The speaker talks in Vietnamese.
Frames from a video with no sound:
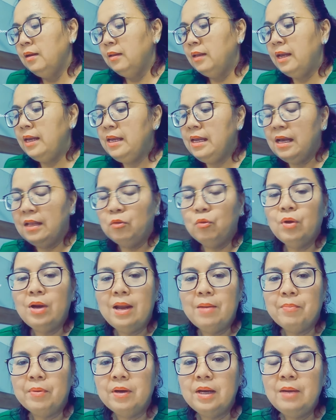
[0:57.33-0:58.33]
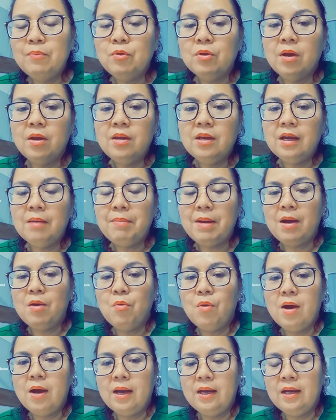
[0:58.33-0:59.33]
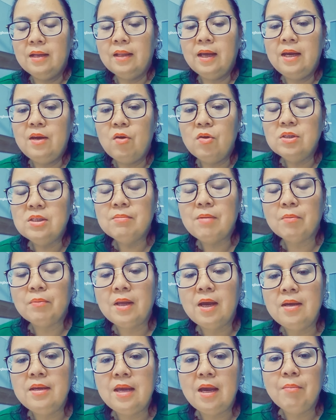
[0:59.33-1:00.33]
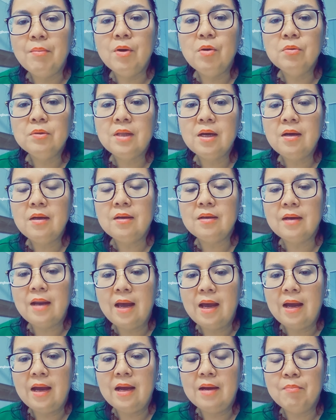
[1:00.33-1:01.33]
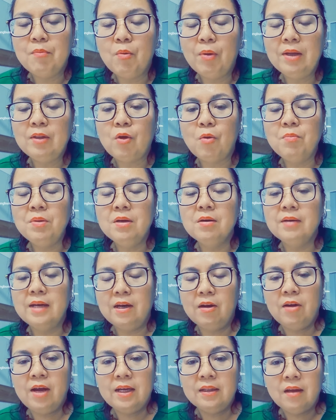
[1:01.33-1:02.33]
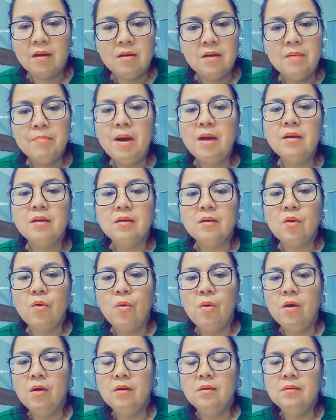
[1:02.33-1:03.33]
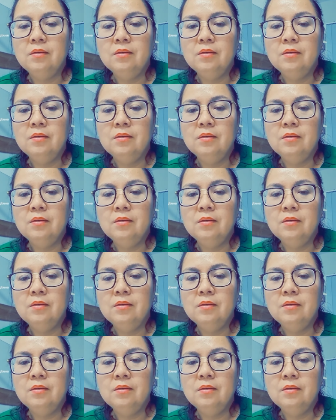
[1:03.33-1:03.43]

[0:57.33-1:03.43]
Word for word: thì à, tôi làm clip tôi nói với các bạn hoài à, thay đổi sự bọc thể giả bướu tức là một cái tổn thương này nó có thể tự nó mất được luôn